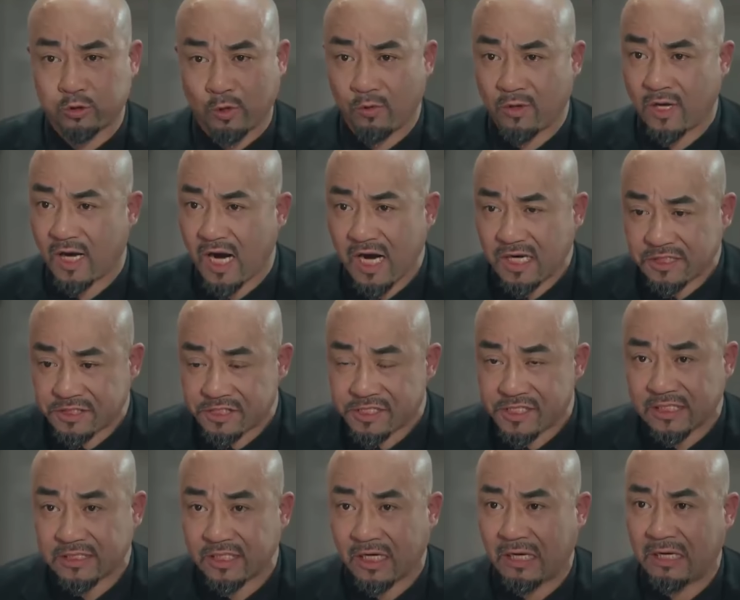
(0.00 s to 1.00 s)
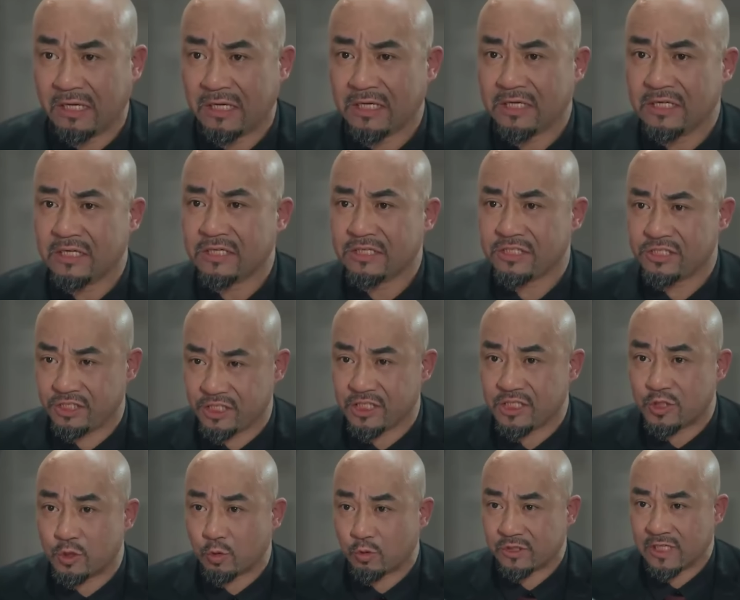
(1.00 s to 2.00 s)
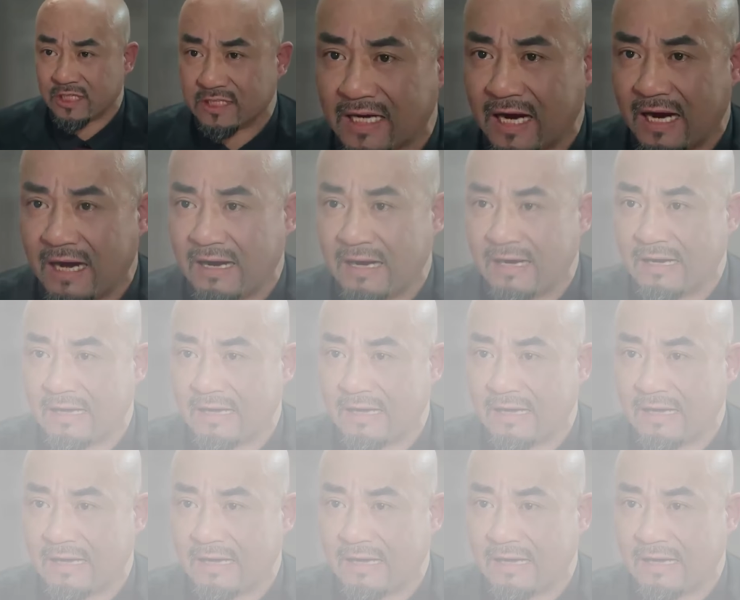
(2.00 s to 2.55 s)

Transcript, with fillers: 苦等了20年的新主人呢。